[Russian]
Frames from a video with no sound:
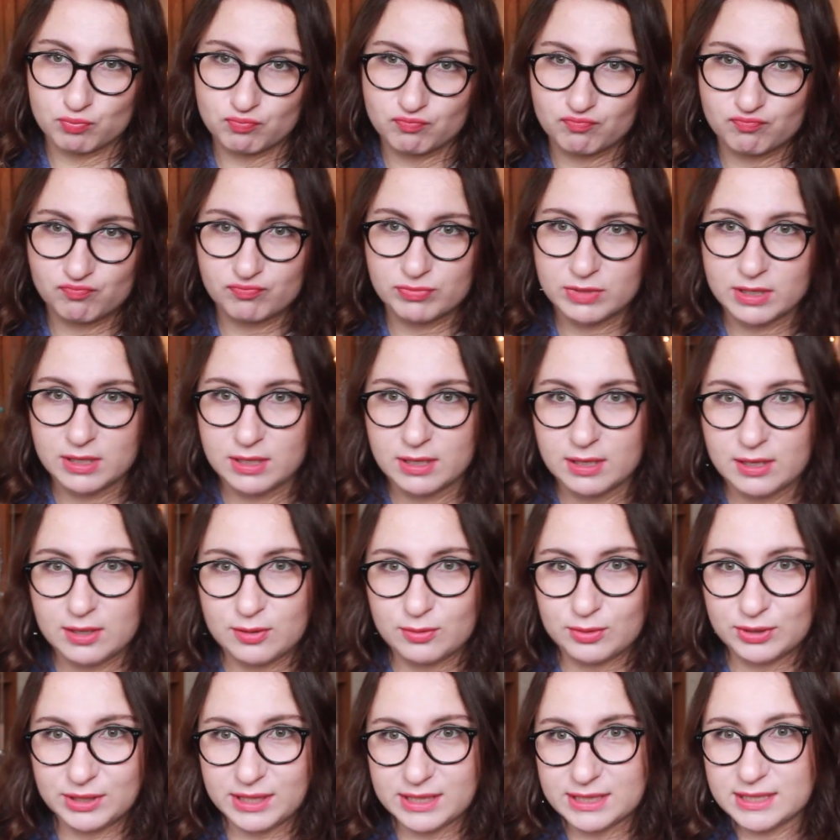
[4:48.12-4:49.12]

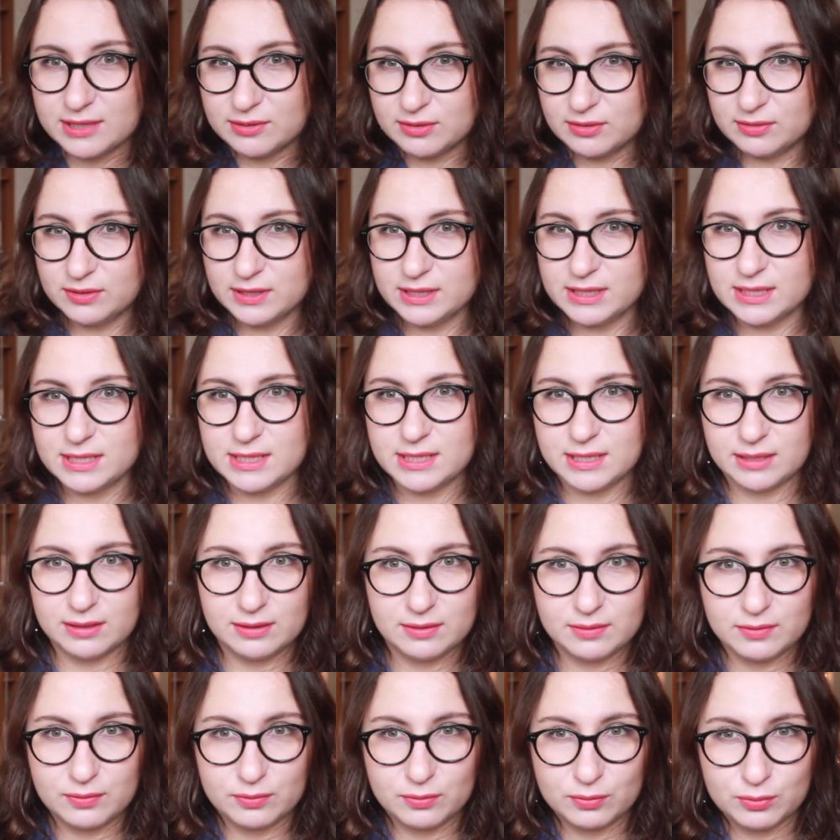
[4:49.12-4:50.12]
Вот если вы видите,
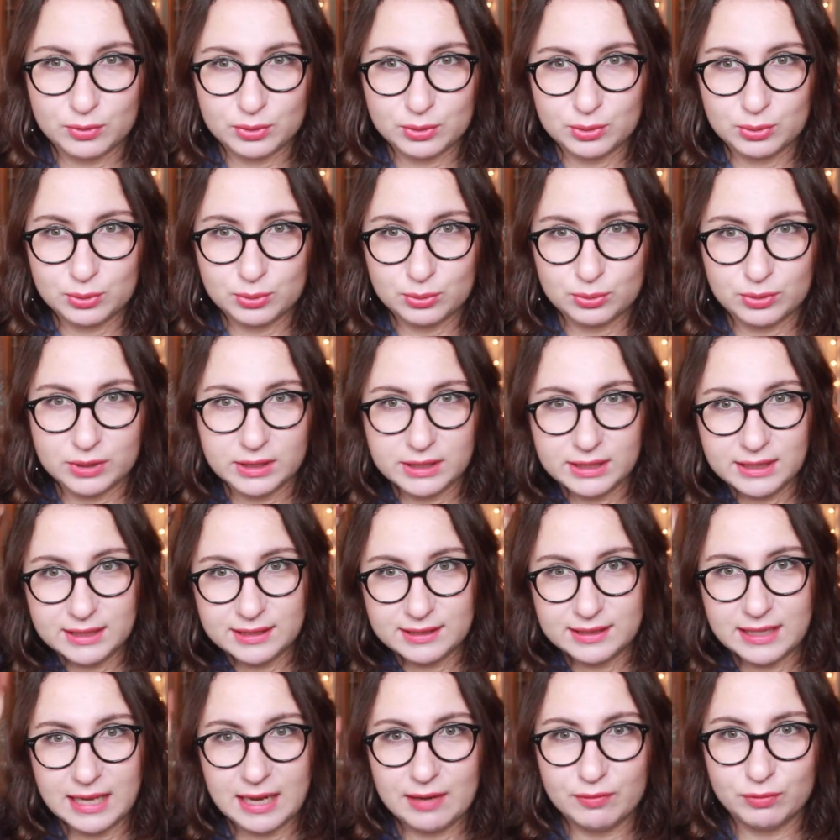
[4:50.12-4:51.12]
вот тут они,
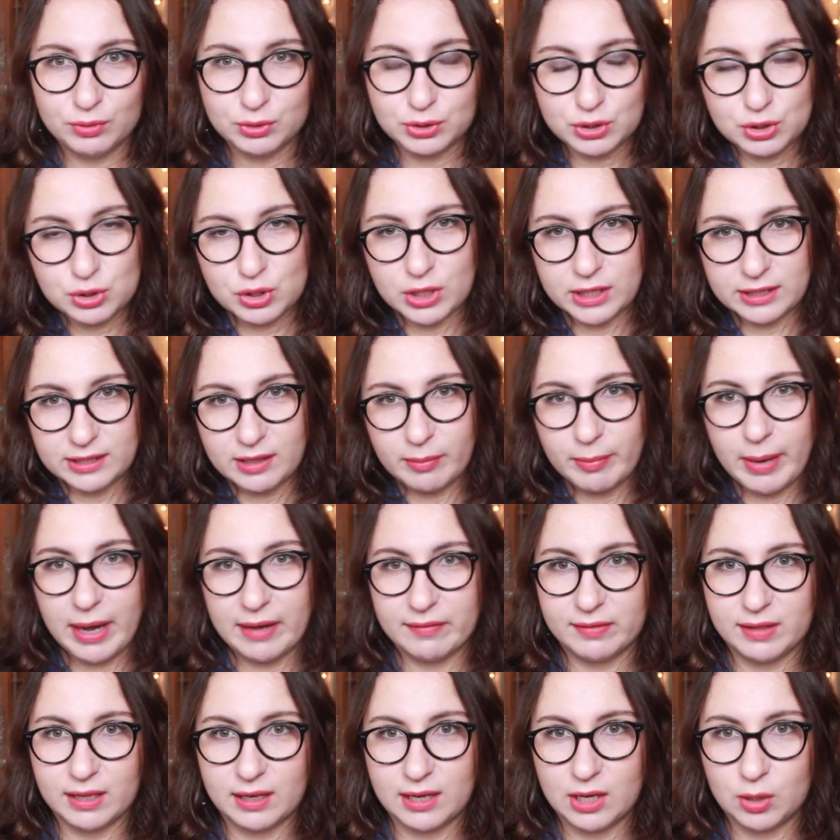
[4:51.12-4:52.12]
и там. Вот еще их
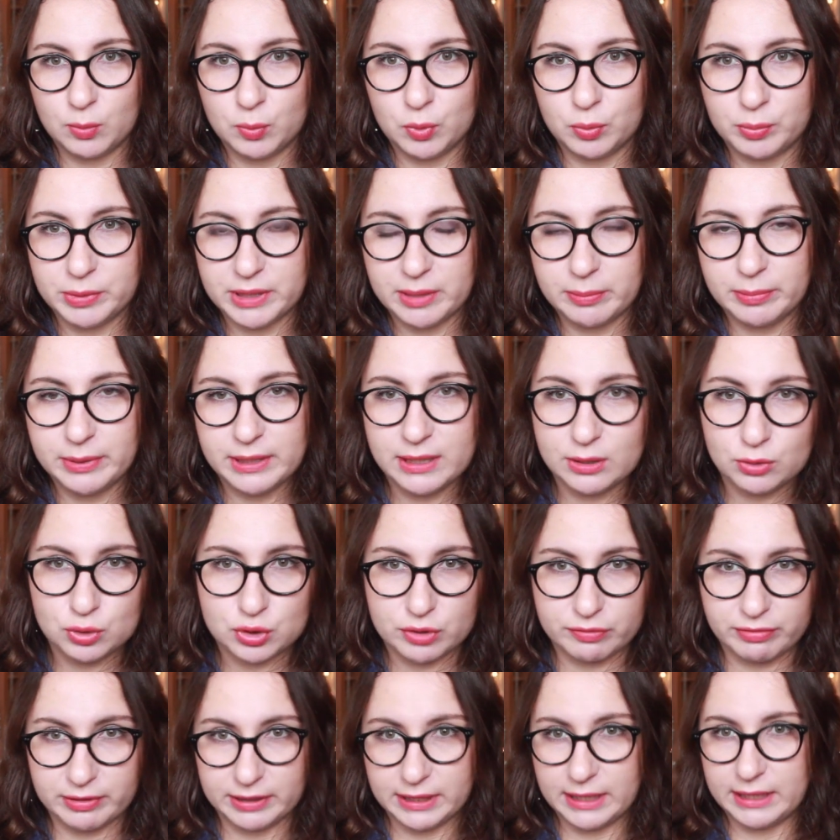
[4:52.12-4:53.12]
добавила, как бы у меня были
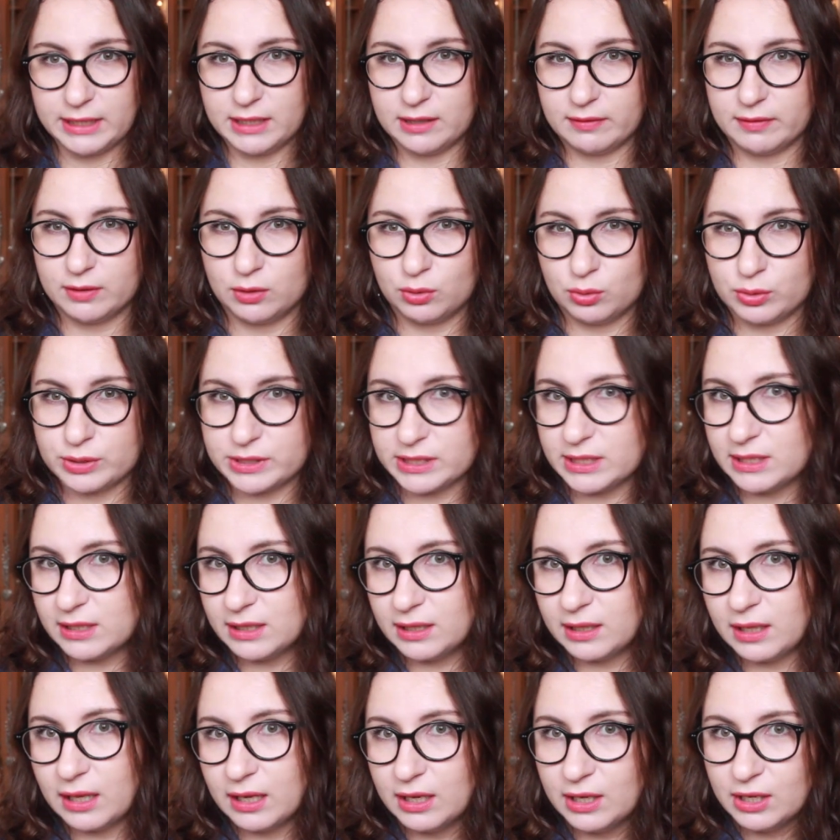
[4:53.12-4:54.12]
уже фонарики вокруг
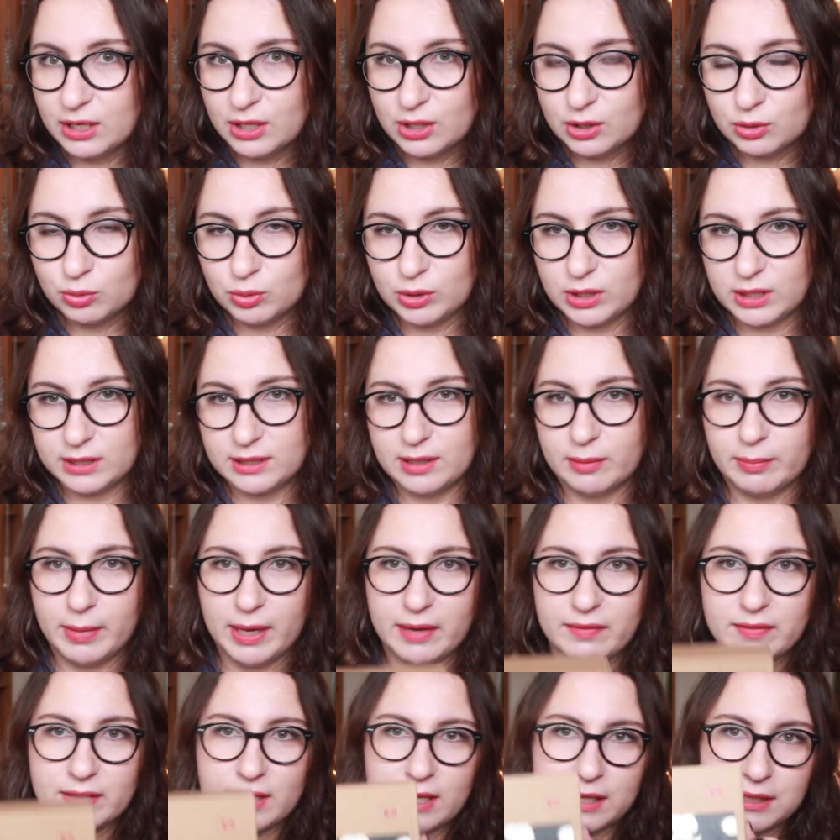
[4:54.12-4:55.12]
зеркала, но их
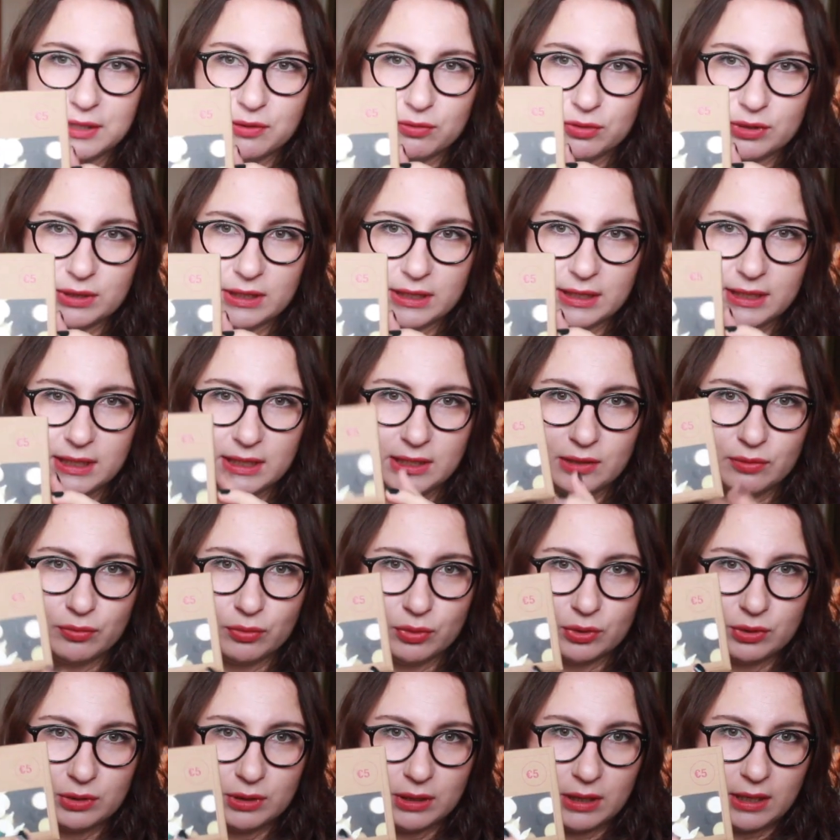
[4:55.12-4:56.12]
добавила, они вот такие
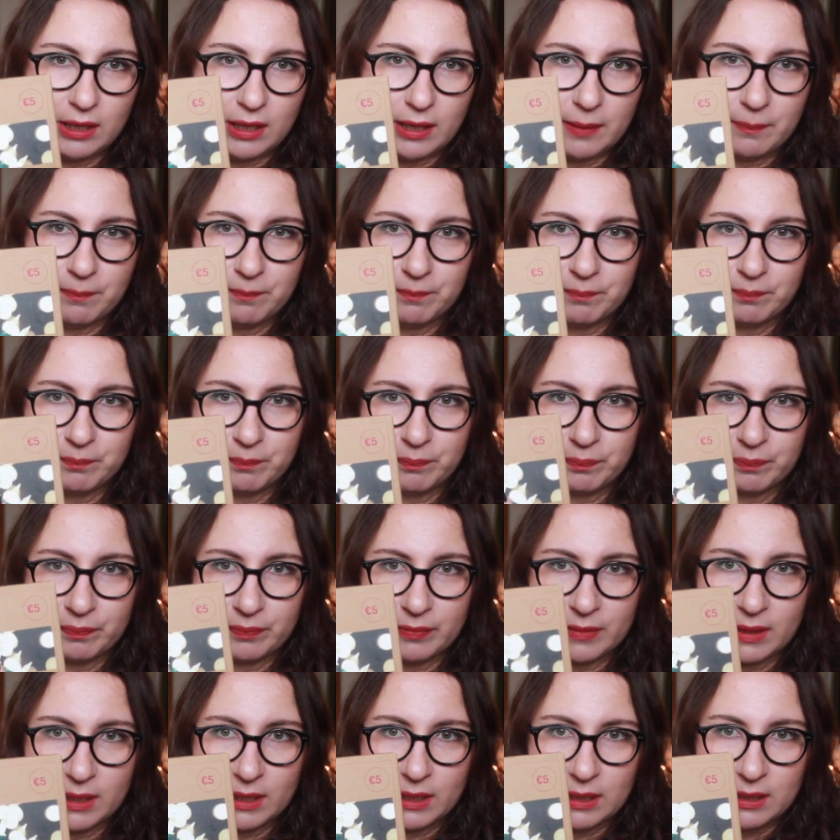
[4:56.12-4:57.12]
вот... А,
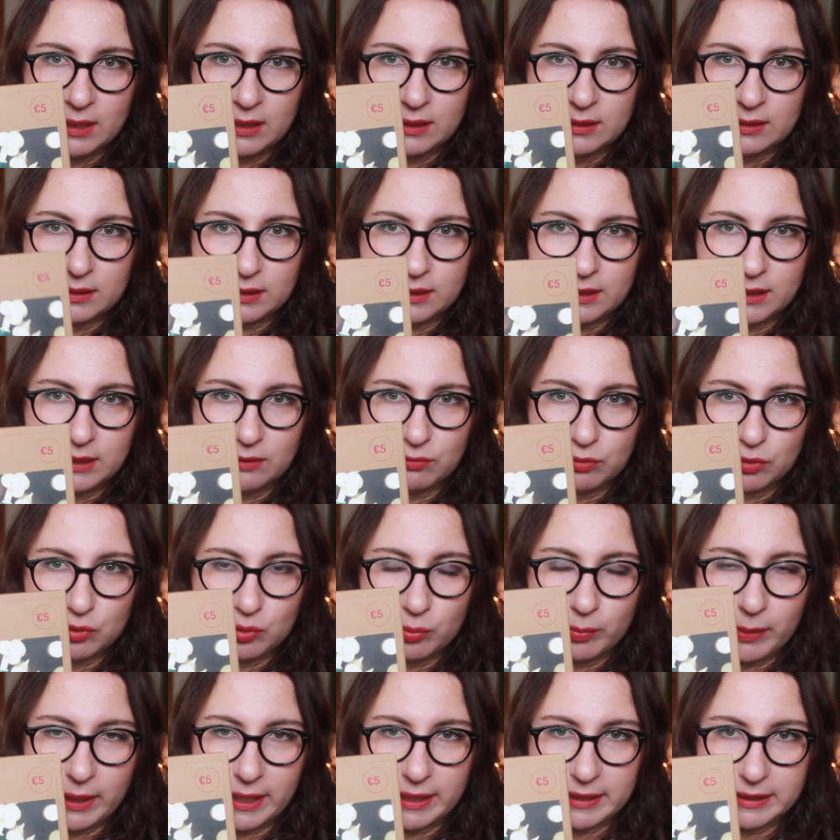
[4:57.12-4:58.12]
такие
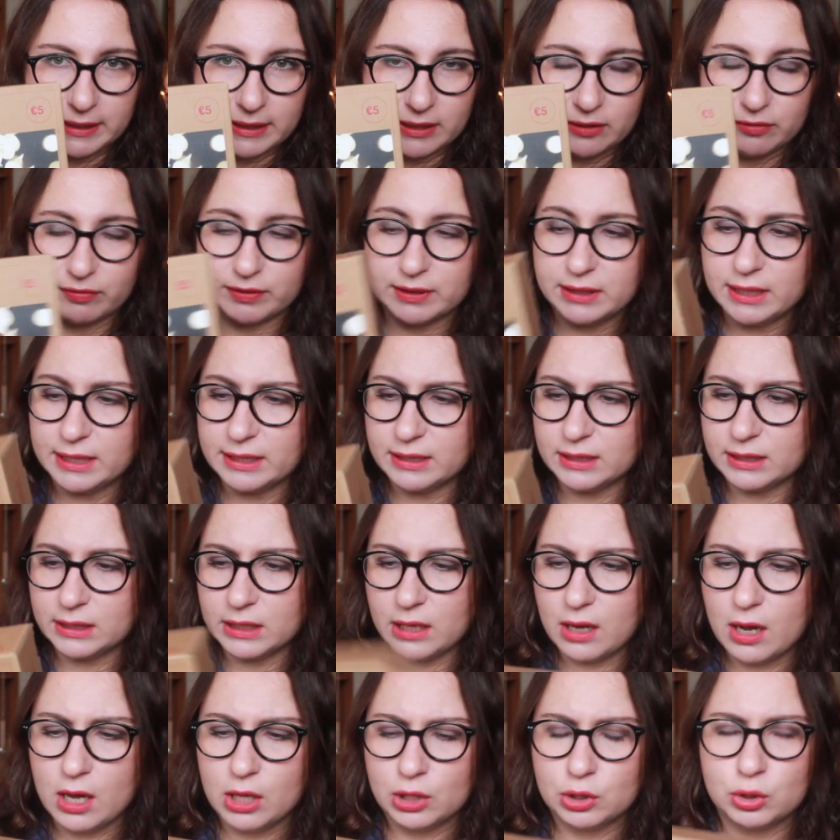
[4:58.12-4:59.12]
вот маленькие
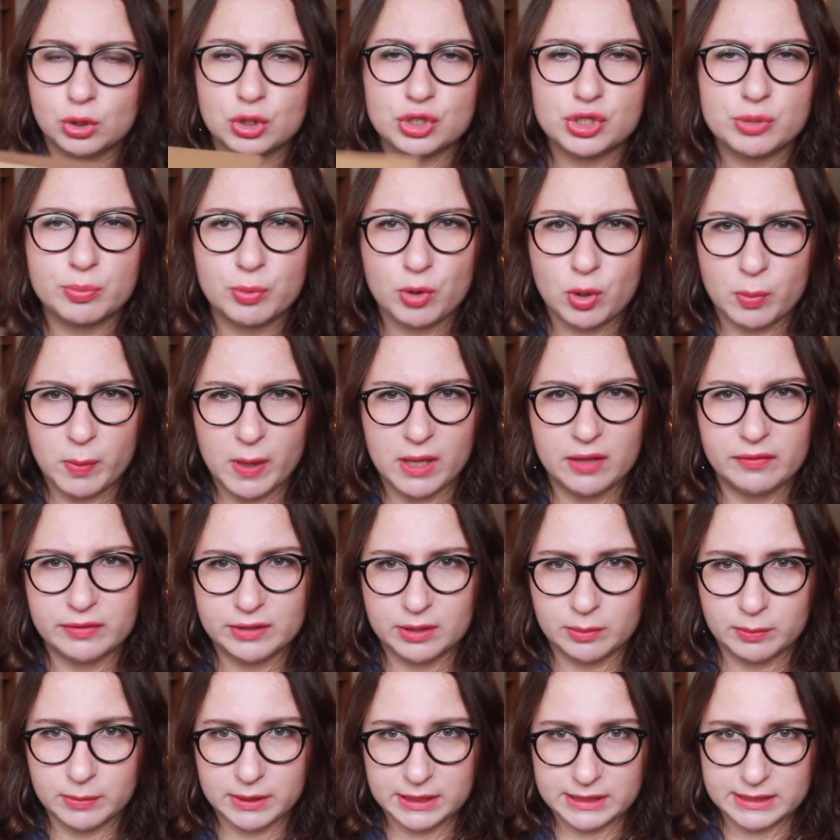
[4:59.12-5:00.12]
фонарики. Тоже покупала в
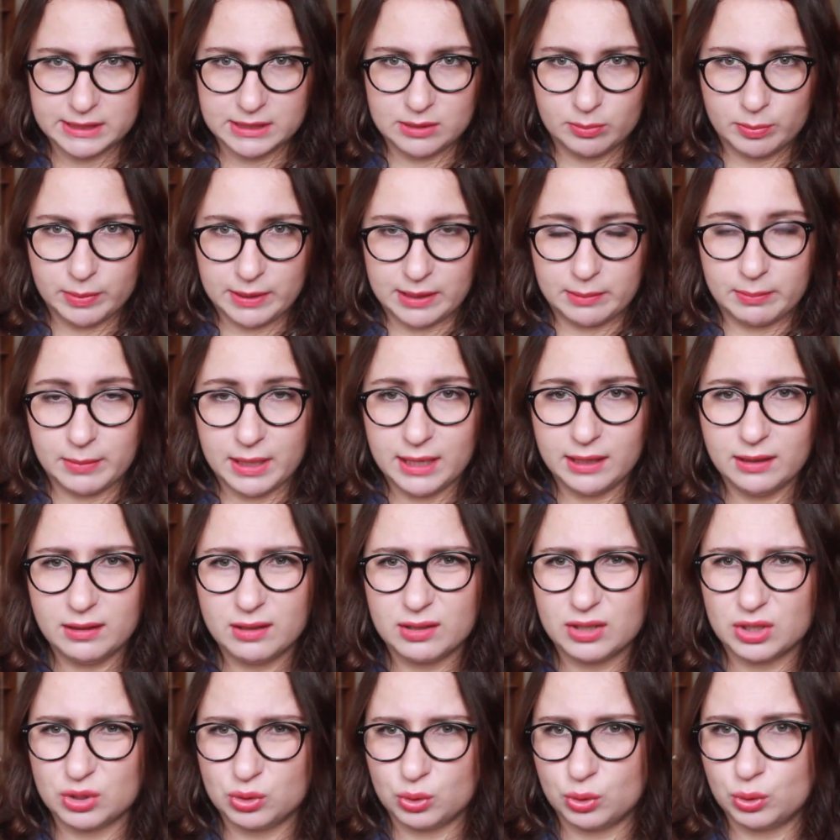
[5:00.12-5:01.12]
этом магазине Primark,
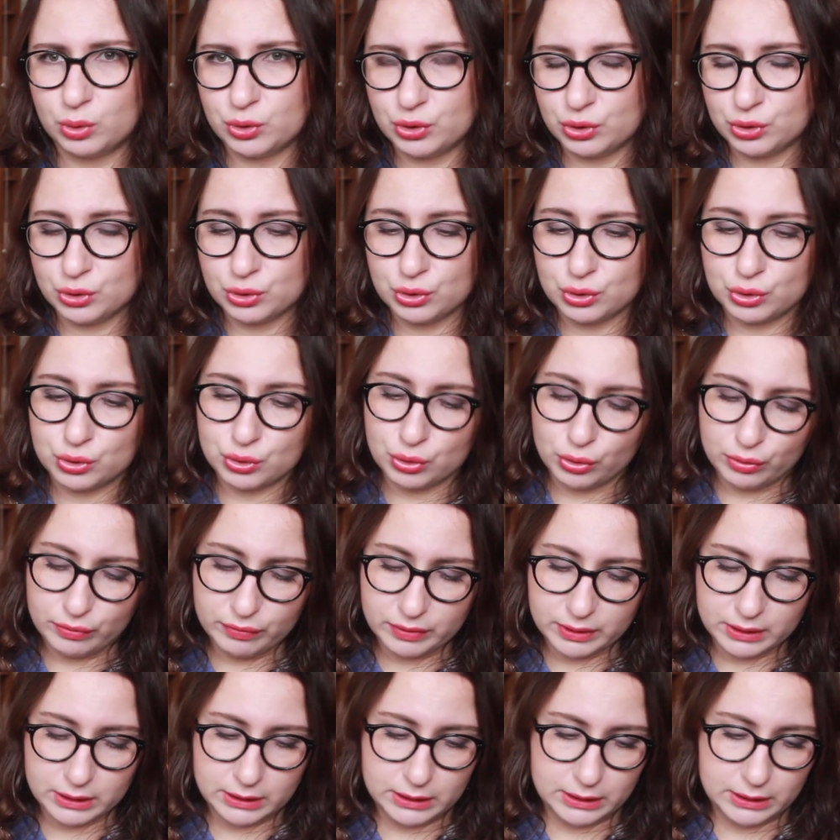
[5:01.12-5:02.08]
который очень дешевый,